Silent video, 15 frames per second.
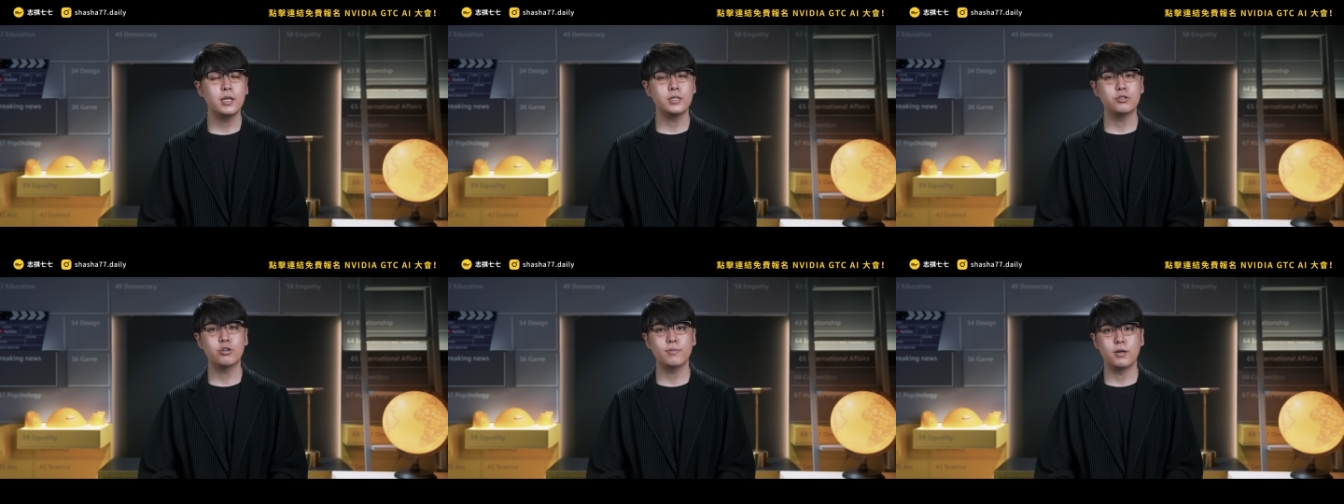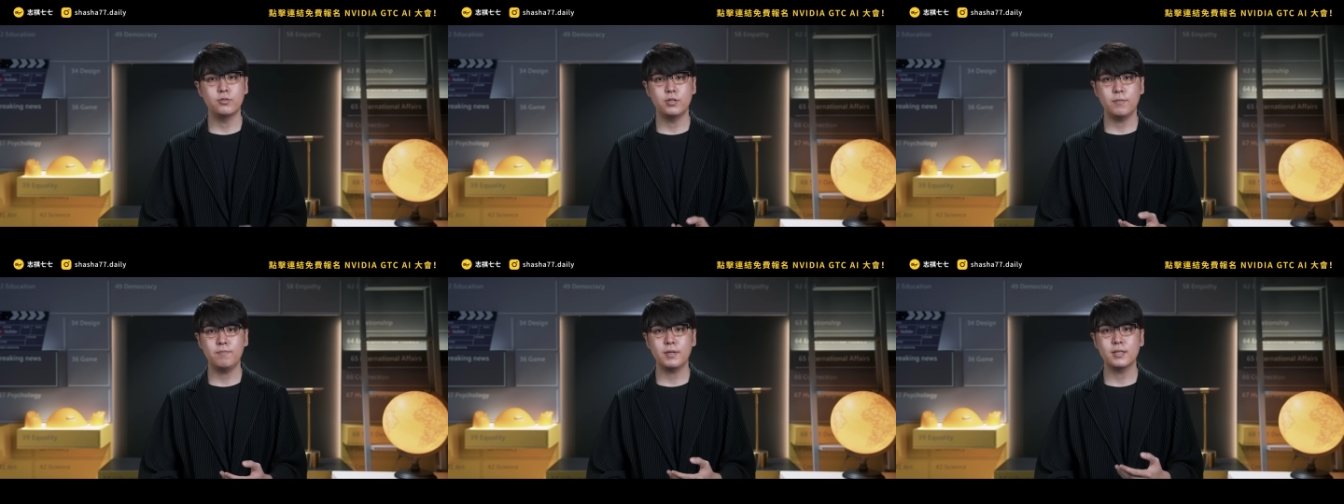以确保
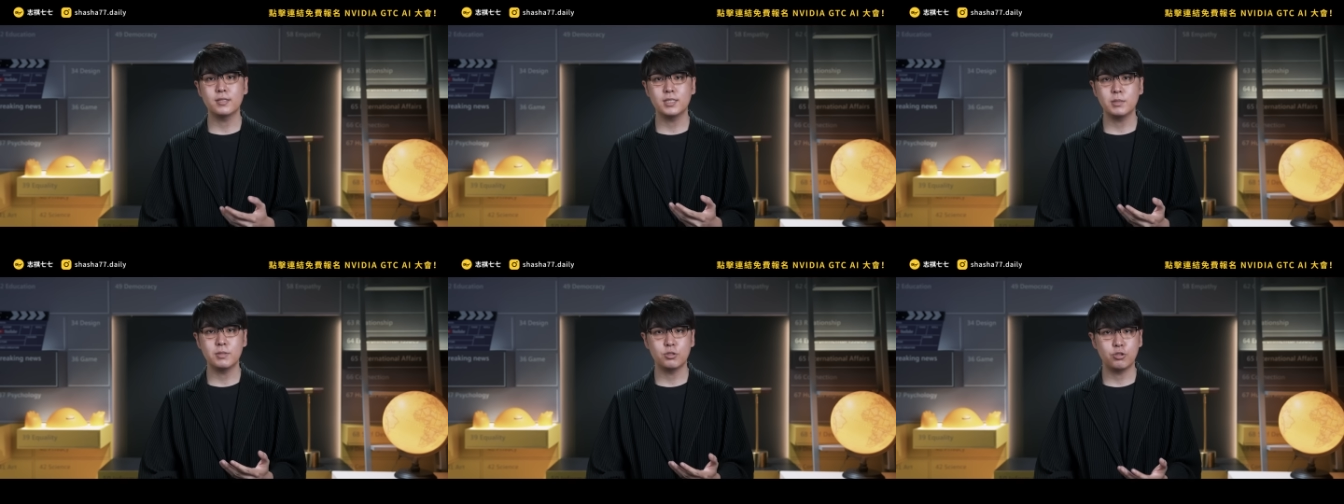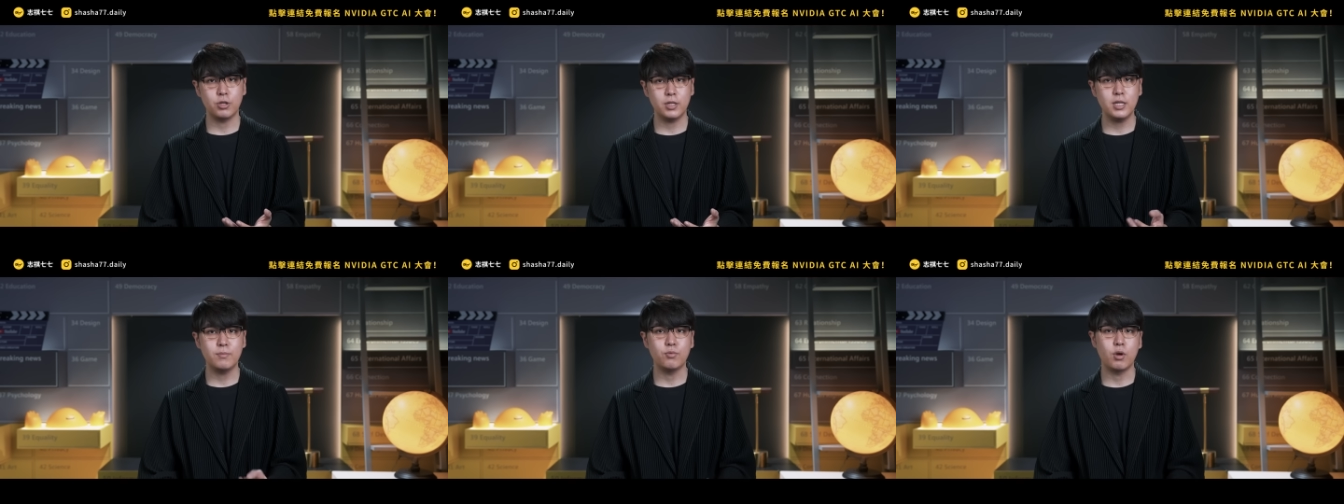人民的基本
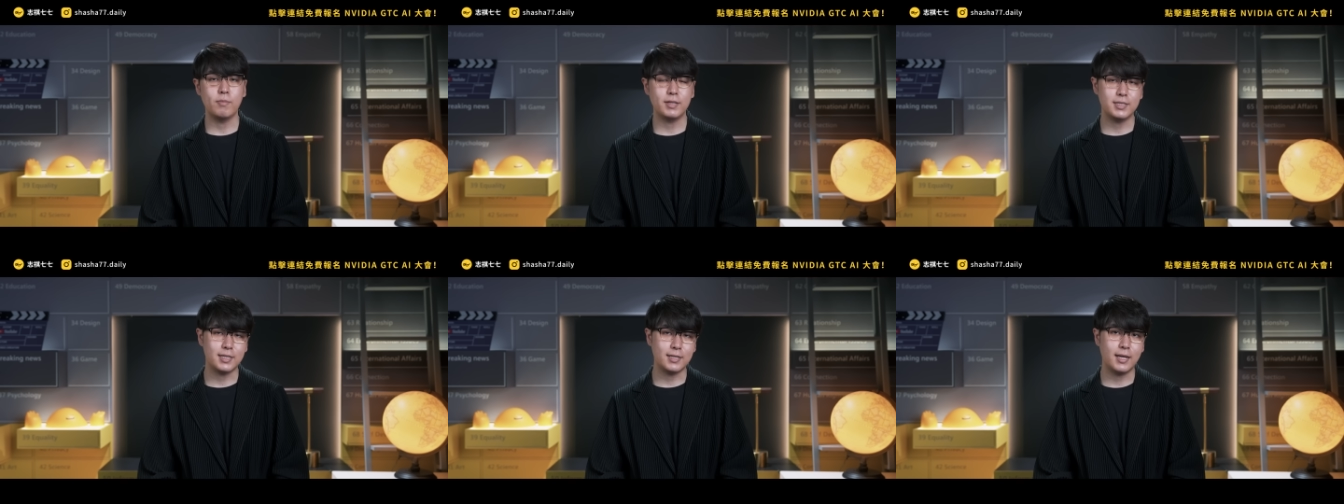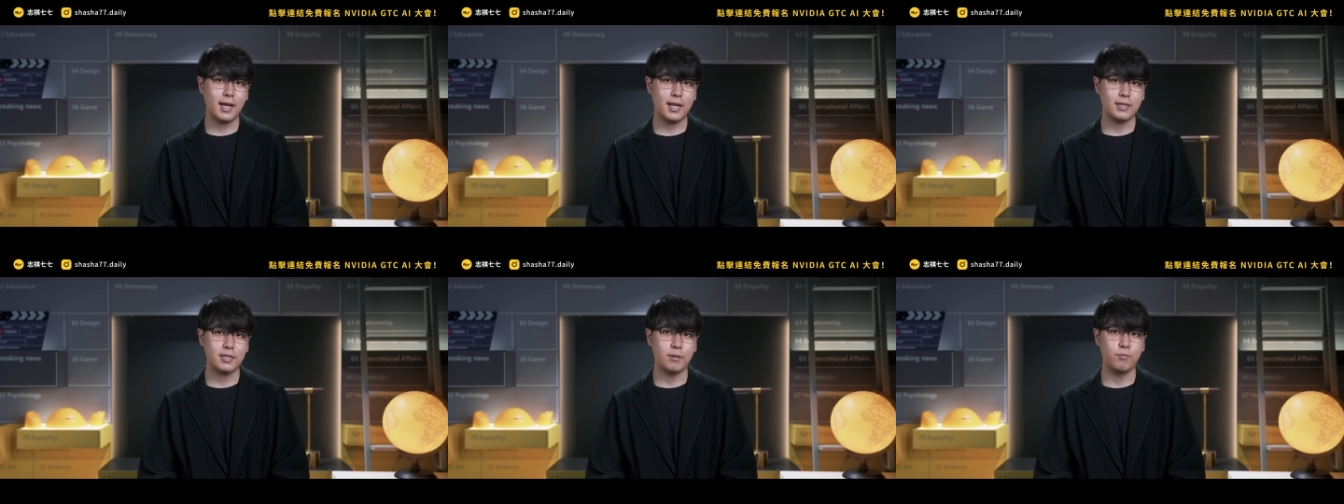权利不会被侵
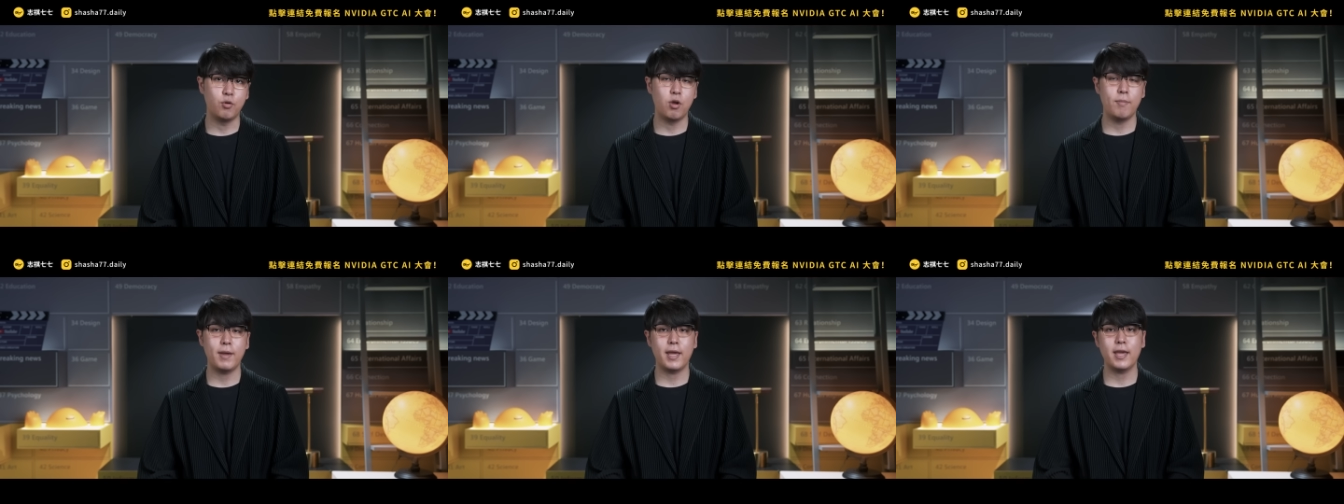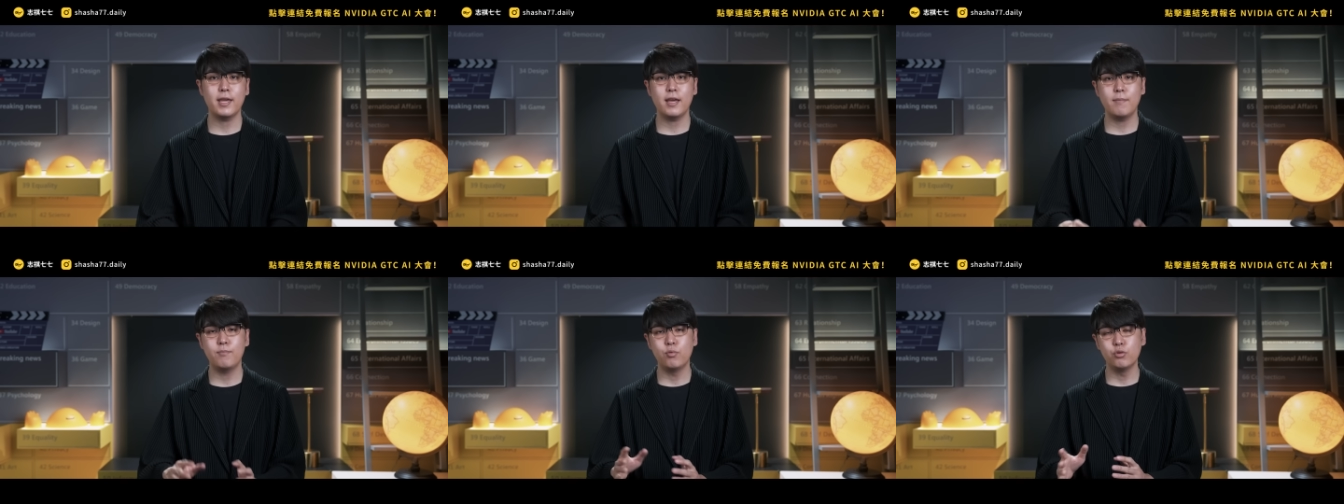害，也不会被
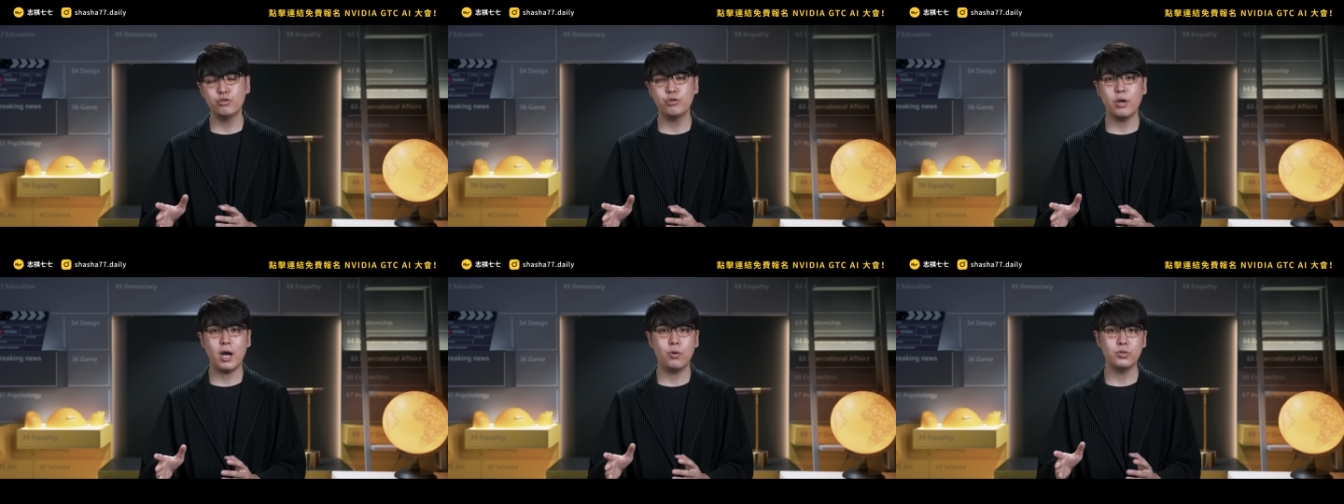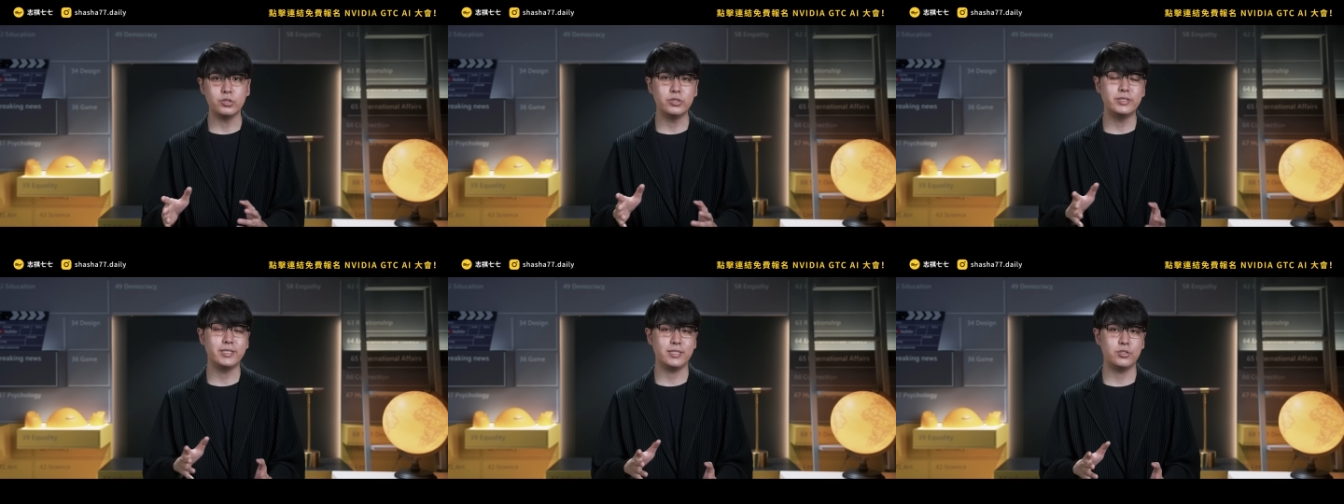AI 剥削啊或
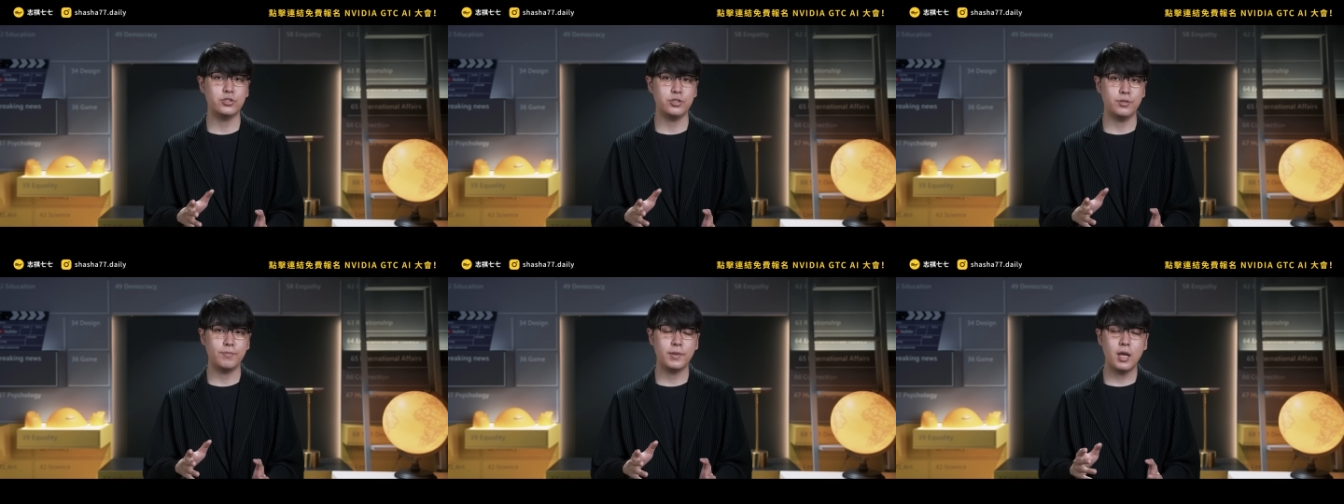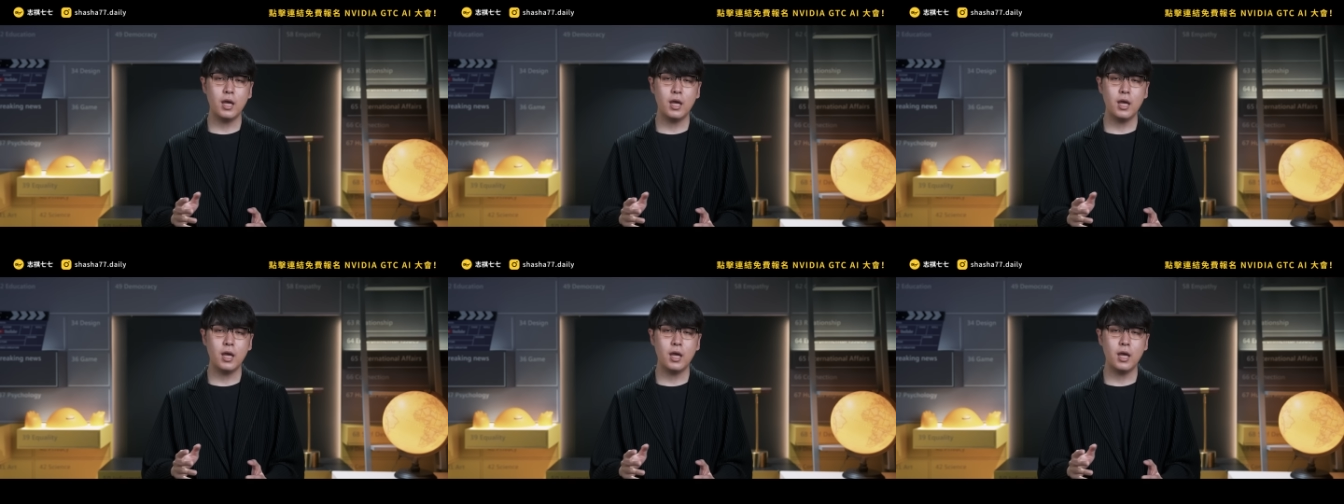者是歧视。